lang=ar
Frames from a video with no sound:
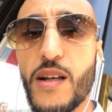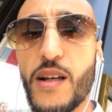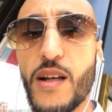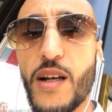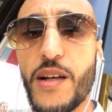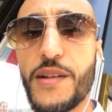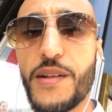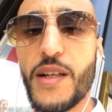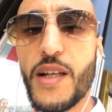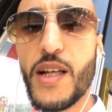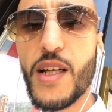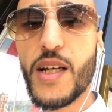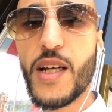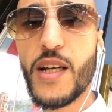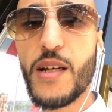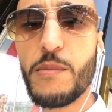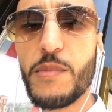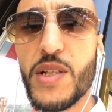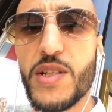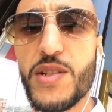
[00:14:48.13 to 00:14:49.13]
ان لك
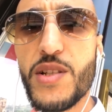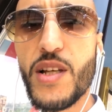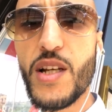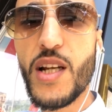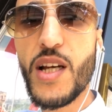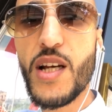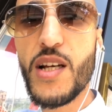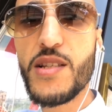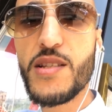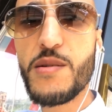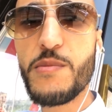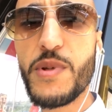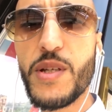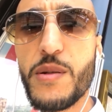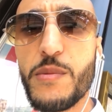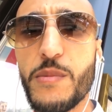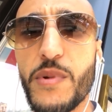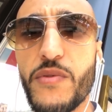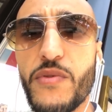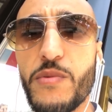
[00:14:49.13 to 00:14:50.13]
المتجر الخاص بك
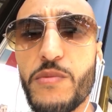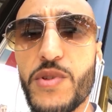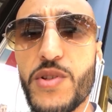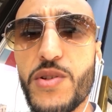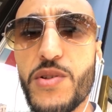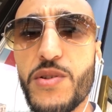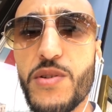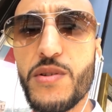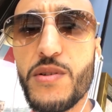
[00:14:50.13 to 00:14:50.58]
ما فهمتش